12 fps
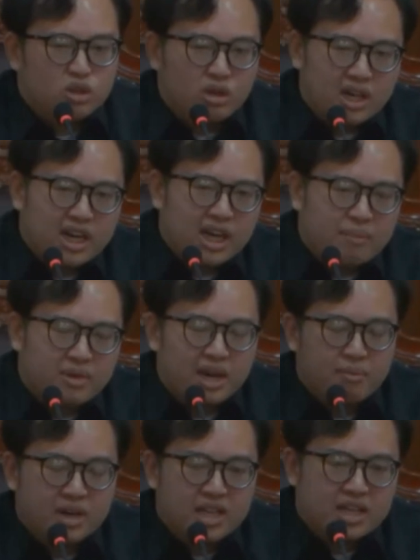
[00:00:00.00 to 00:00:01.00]
dugaan
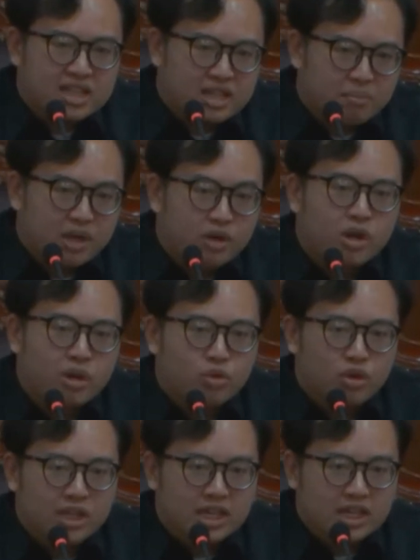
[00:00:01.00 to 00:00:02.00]
pelanggaran etik
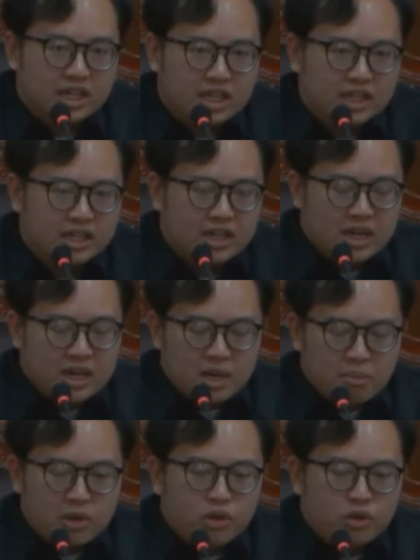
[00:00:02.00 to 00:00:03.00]
Anwar Usman,
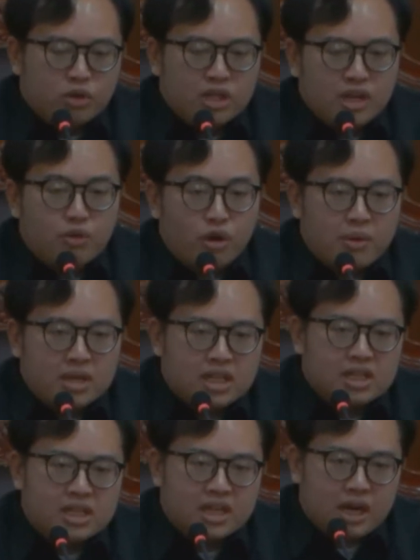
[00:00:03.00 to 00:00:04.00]
Ziko
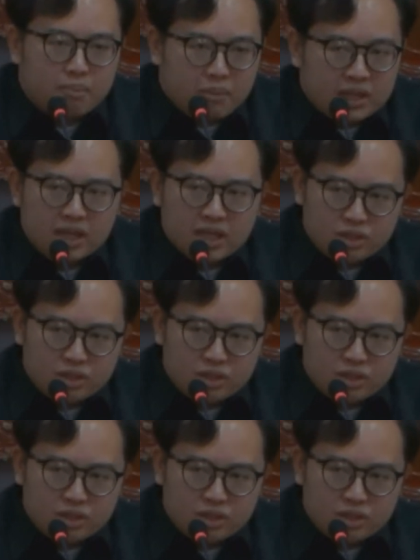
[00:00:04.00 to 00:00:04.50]
Leonardo Jagardo